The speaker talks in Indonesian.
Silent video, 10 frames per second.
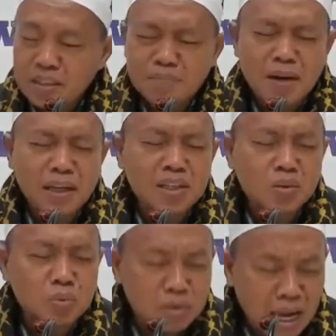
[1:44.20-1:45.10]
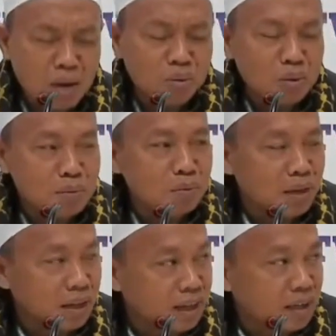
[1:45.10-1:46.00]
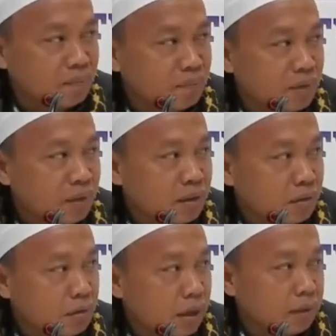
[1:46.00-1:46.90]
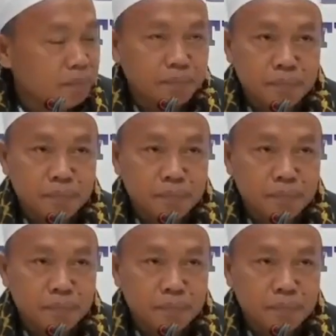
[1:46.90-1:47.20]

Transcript: semakin susah untuk menggunakan uang.